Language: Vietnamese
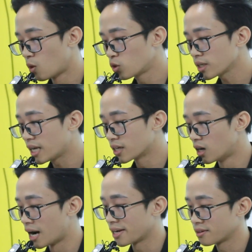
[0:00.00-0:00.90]
4.000
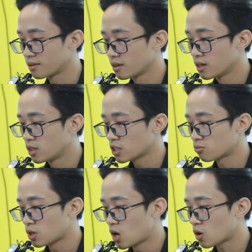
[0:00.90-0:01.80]
người
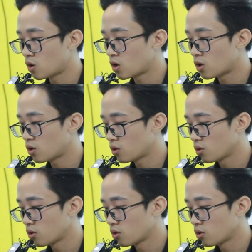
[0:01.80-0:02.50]
trong đó có